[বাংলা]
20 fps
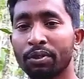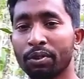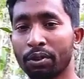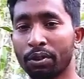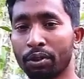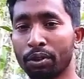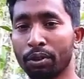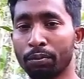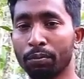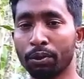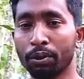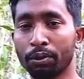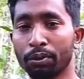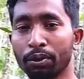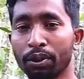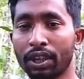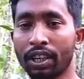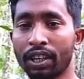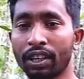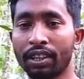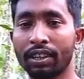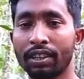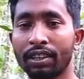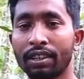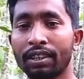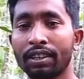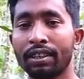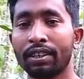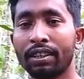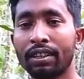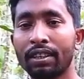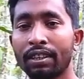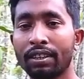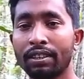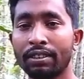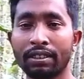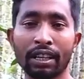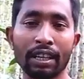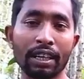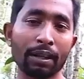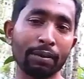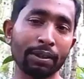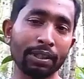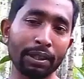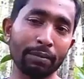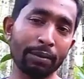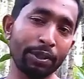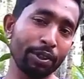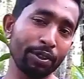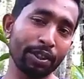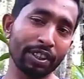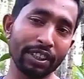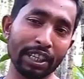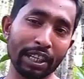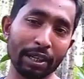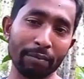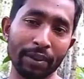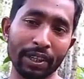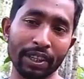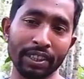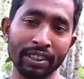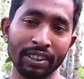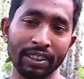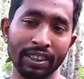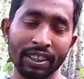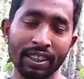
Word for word: তো বন্ধুরা যারা আমাদের ভিডিওটা দেখবেন